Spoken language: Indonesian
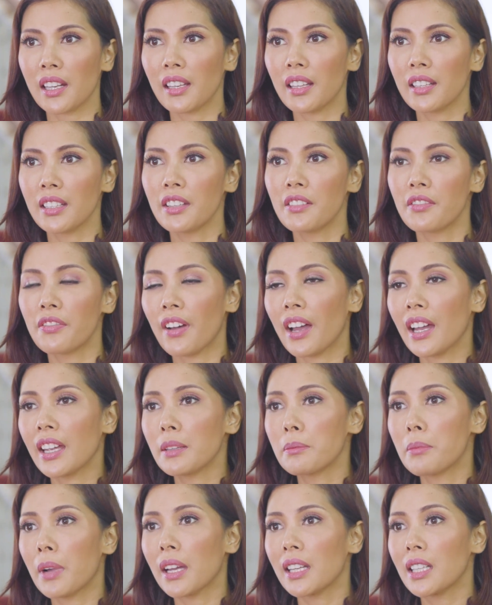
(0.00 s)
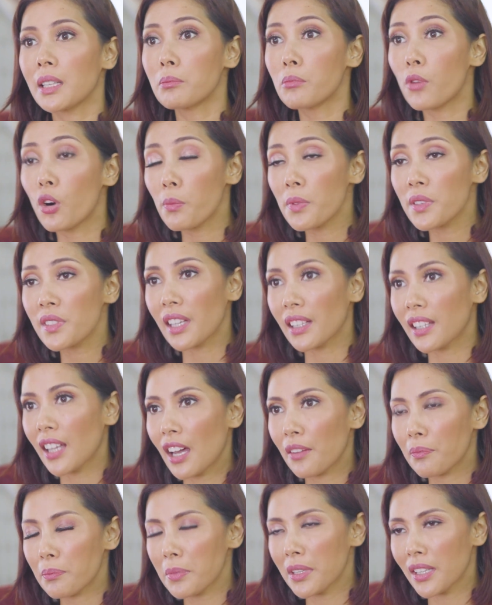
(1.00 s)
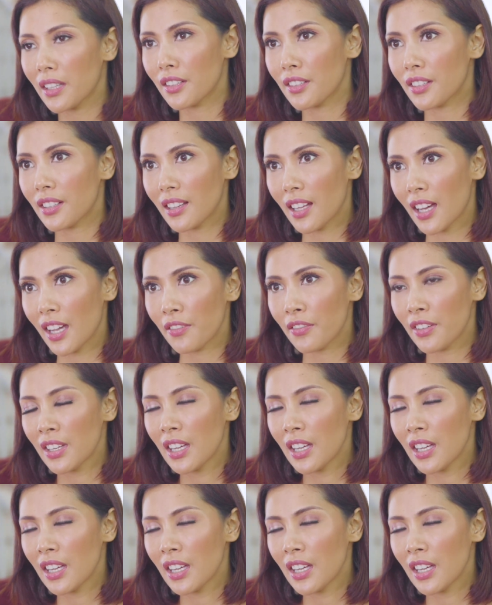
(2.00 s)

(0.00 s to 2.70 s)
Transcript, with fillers: adalah divine by the moments that happen in their life.